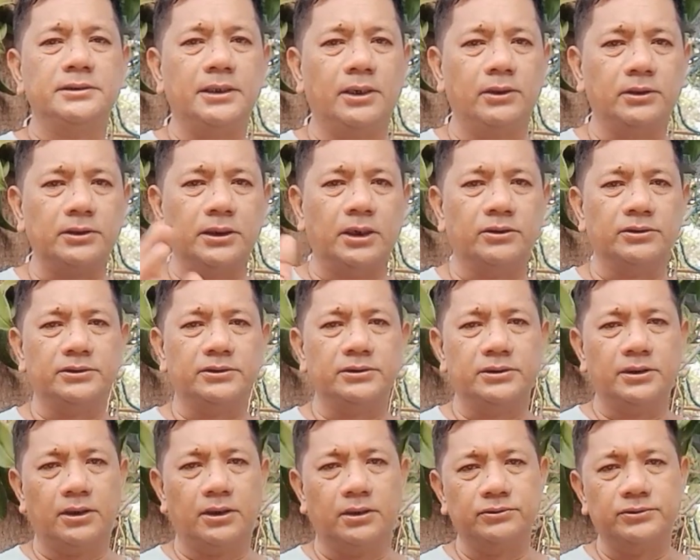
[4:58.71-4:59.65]
Shout out
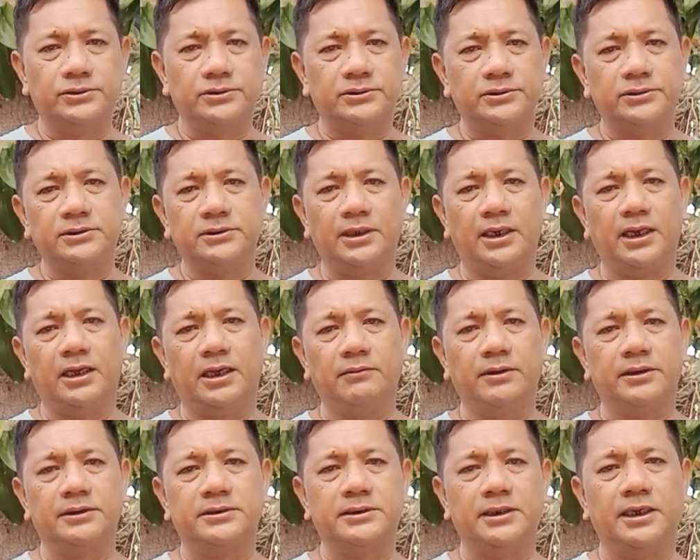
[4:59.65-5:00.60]
coach.
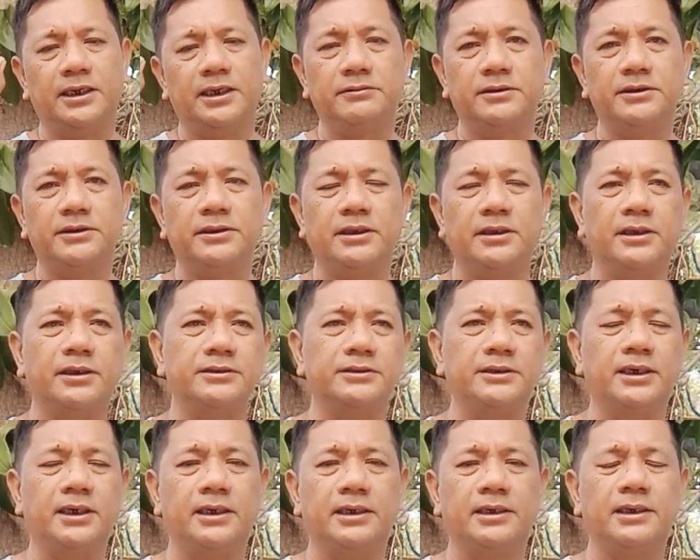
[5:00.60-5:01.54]
Salamat, salamat. At
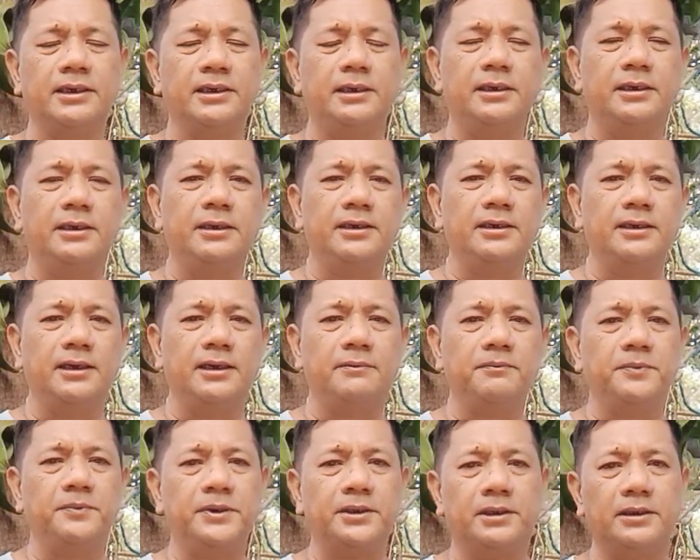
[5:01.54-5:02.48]
saka kay
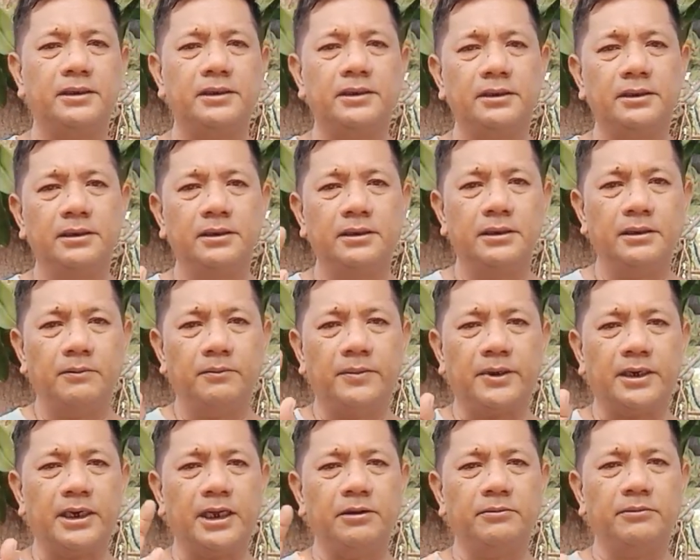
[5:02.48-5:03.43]
Amber.
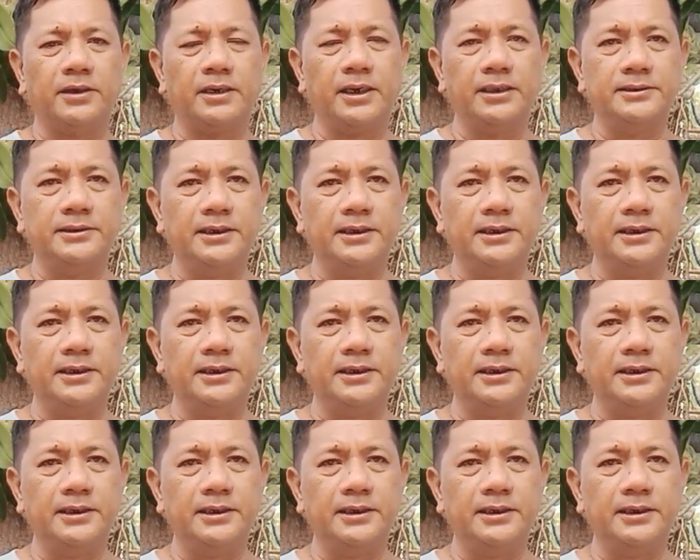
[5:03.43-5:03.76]
Maraming maraming